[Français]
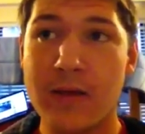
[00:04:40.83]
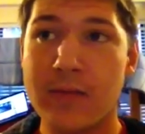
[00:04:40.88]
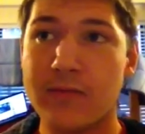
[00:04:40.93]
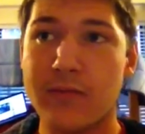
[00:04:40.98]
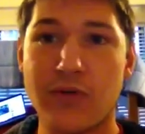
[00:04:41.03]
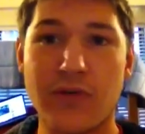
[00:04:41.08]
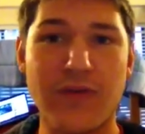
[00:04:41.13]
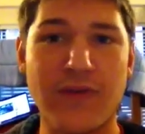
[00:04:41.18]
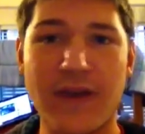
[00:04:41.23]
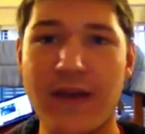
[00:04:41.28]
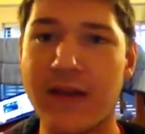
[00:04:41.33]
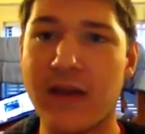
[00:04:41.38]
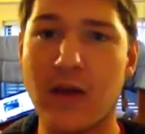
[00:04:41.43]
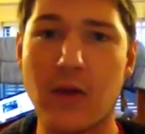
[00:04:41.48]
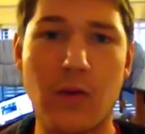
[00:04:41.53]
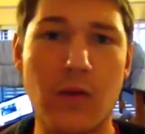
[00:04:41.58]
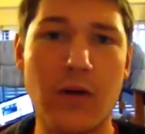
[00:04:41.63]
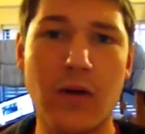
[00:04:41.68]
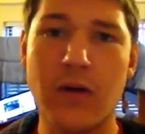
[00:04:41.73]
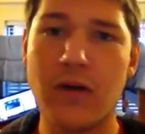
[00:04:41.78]
pour faire de
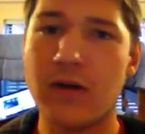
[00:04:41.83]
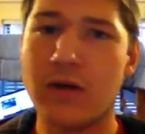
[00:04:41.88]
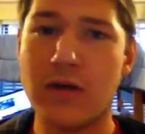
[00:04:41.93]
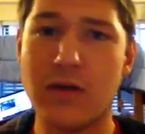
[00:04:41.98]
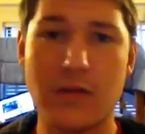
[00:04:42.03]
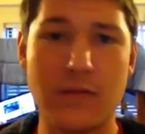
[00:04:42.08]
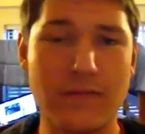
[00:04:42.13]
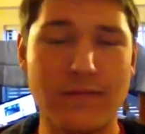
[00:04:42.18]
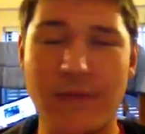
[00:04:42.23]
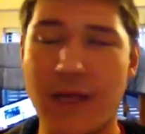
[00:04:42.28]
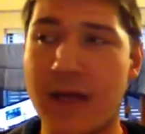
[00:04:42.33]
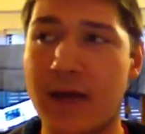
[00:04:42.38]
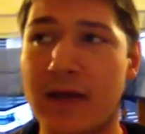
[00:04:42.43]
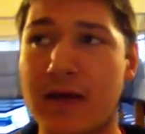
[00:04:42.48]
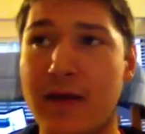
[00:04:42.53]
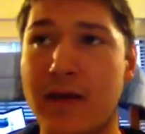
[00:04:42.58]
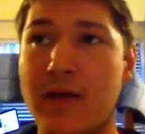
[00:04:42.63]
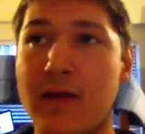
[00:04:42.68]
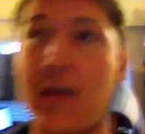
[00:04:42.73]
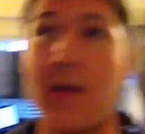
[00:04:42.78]
quoi là.
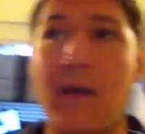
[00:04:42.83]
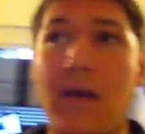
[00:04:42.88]
Et